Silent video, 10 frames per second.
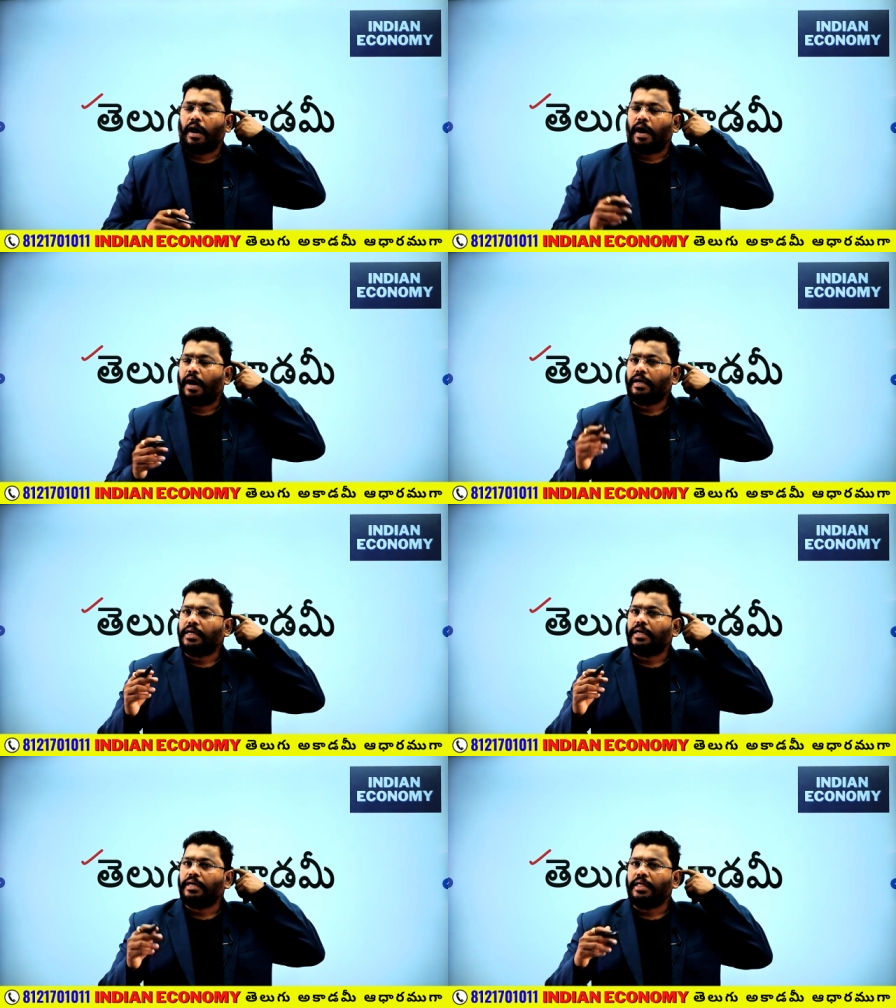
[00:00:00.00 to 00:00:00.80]
ఆ
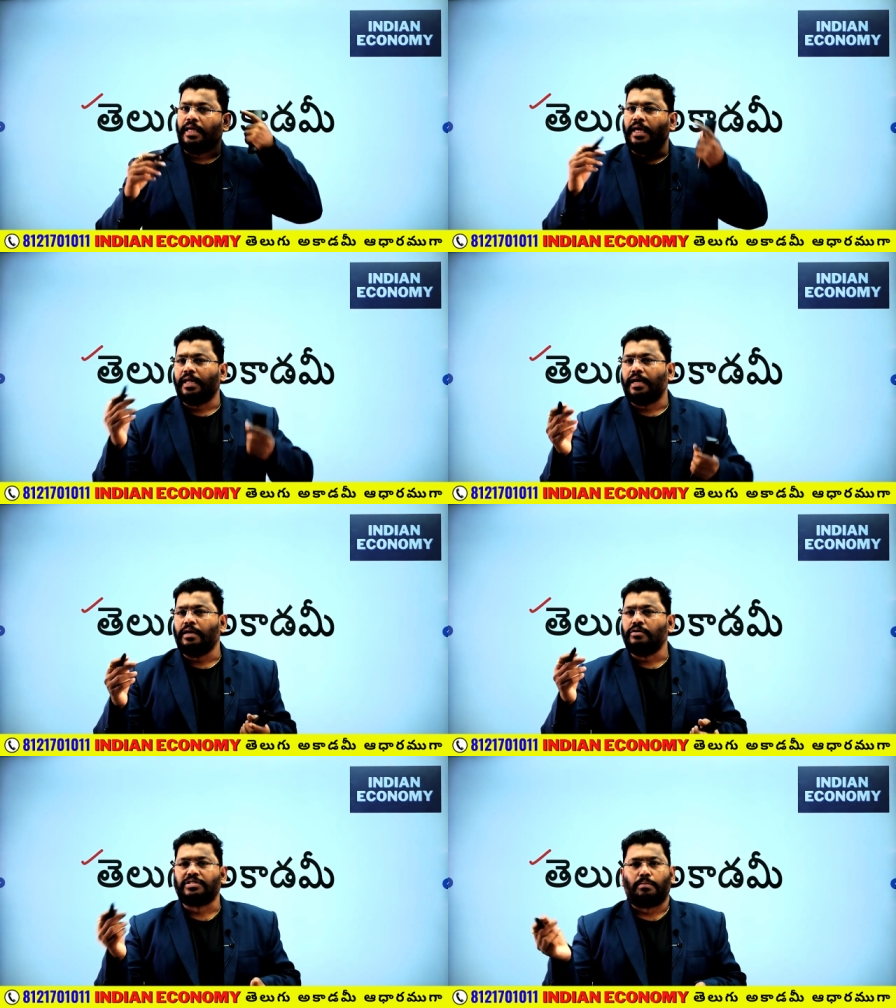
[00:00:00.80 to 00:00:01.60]

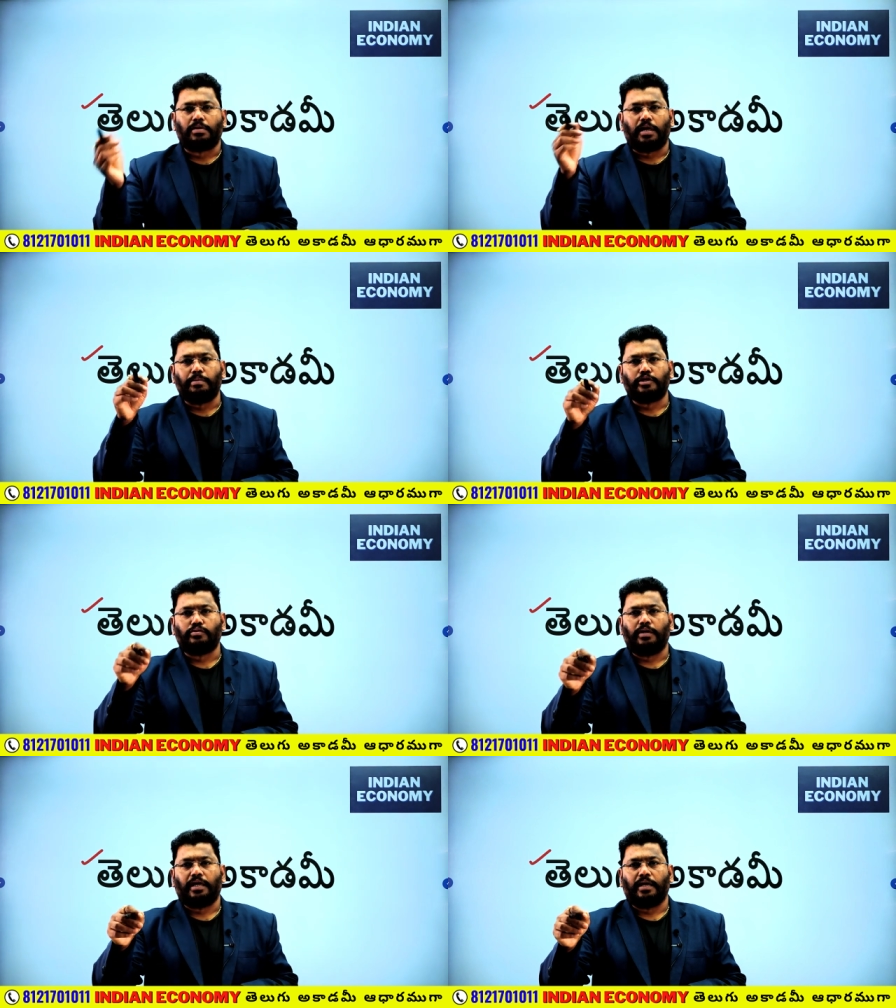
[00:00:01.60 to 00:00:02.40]
ఏరియాలో సబ్ టాపిక్స్
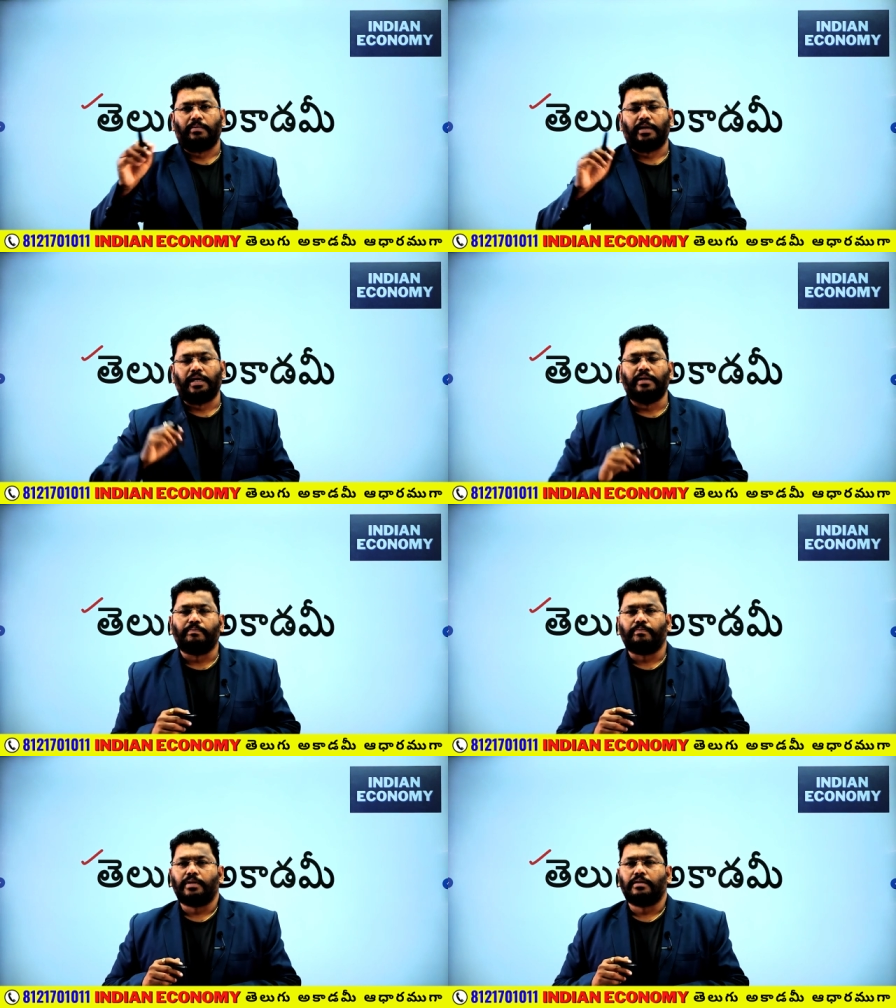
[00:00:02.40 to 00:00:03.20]
ఉంటాయి కాబట్టి
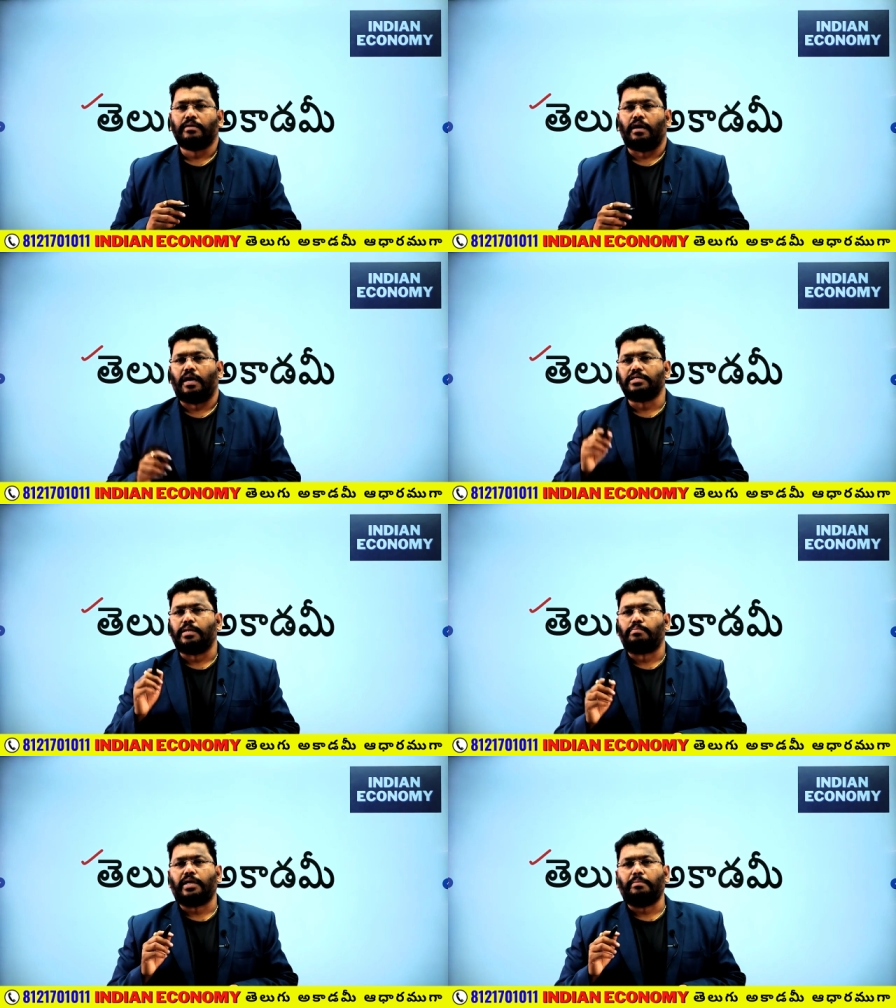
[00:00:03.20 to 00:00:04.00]
ఆ
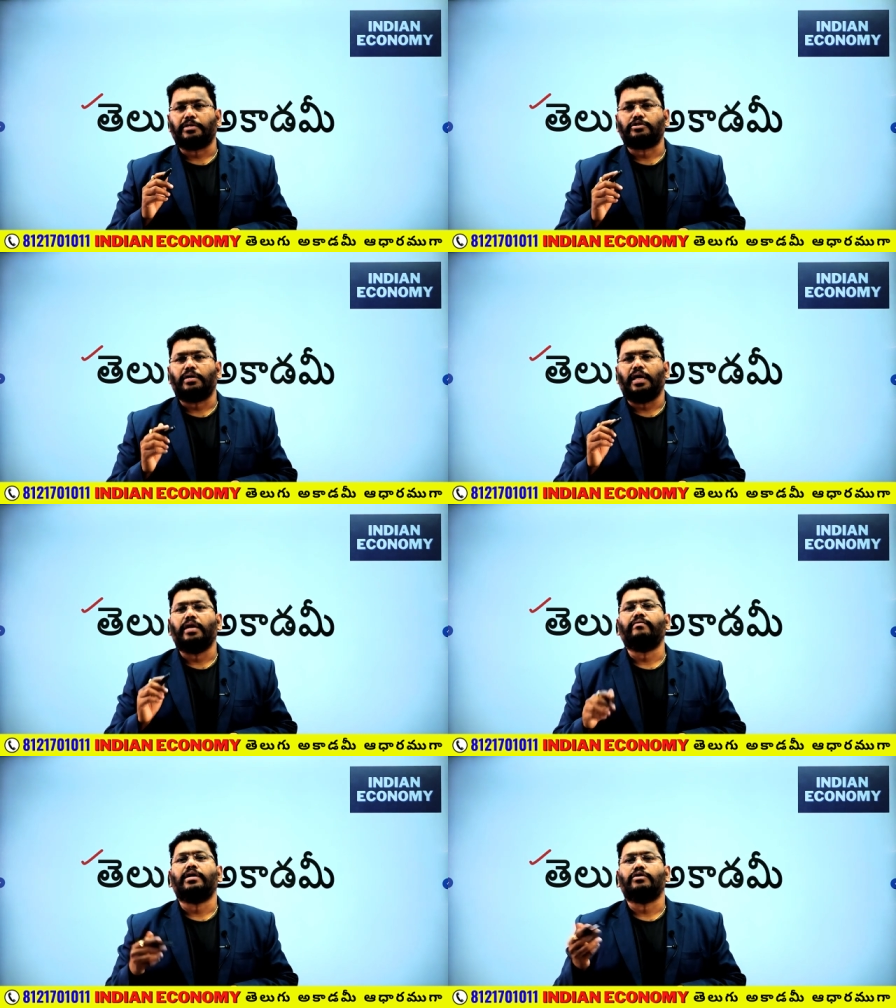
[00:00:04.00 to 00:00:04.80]
సబ్ టాపిక్స్లో
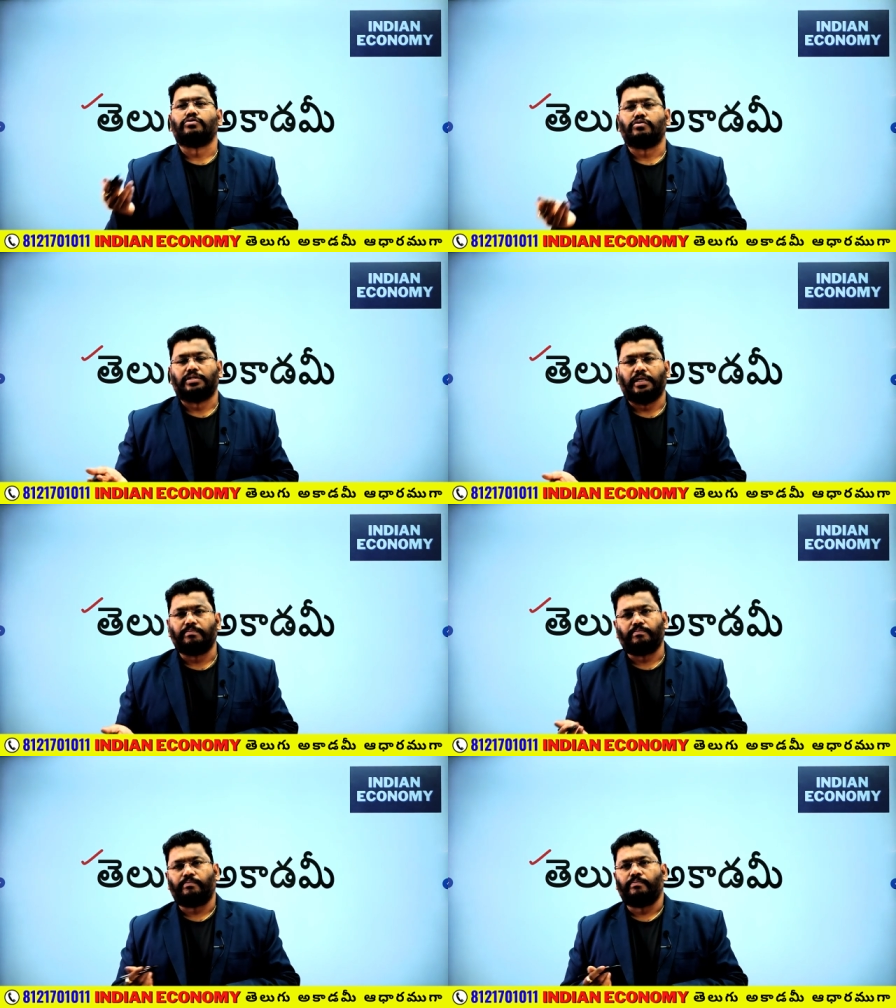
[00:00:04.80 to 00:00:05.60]
ఎన్ని వీడియోస్ వస్తాయి
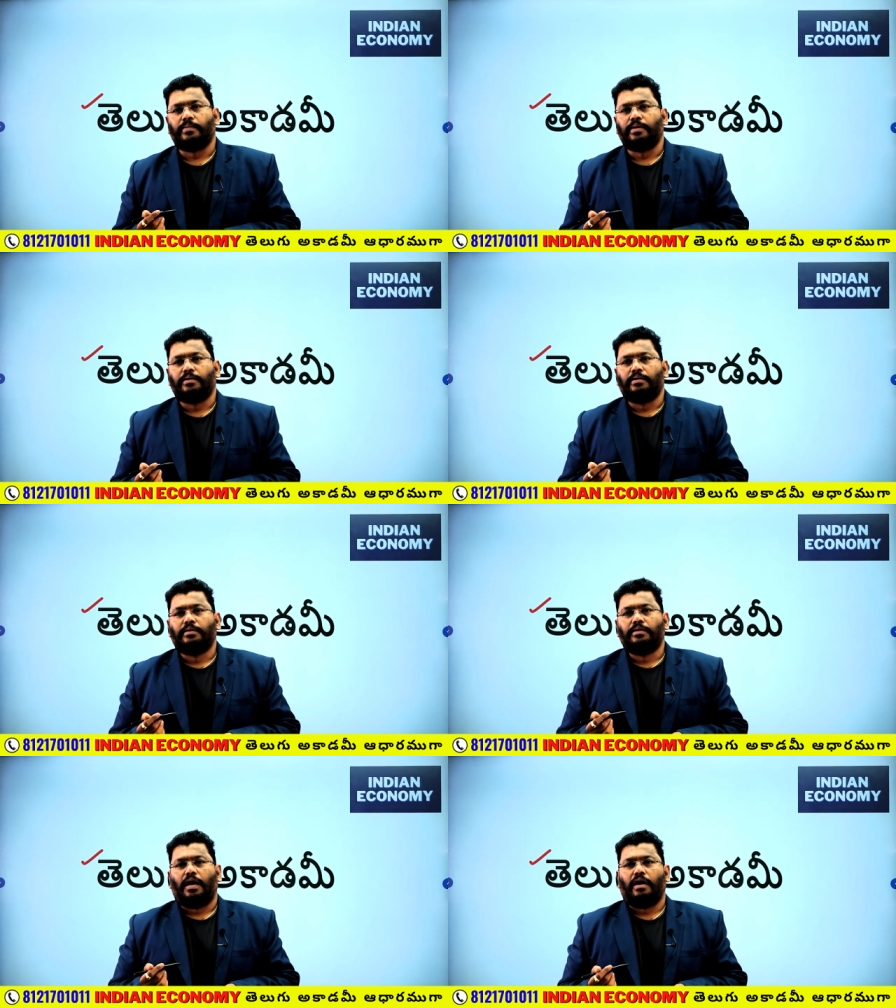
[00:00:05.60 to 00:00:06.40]

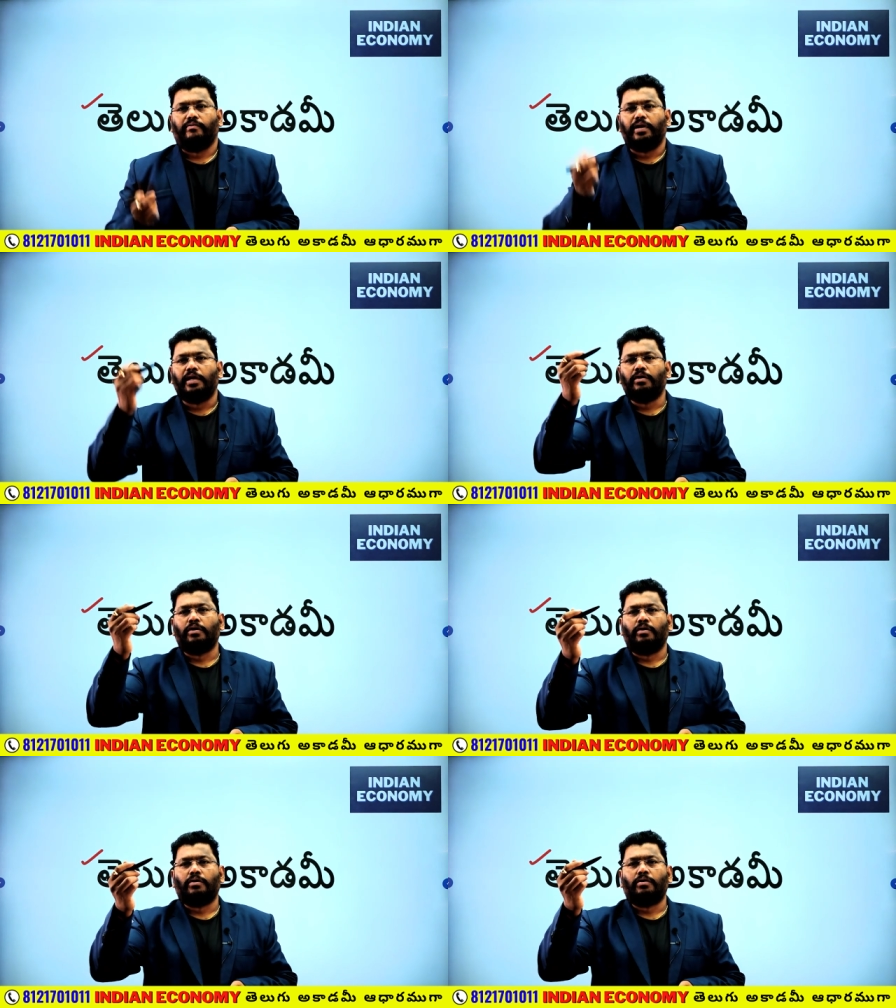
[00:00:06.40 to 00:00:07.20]
ఆ వీడియోలో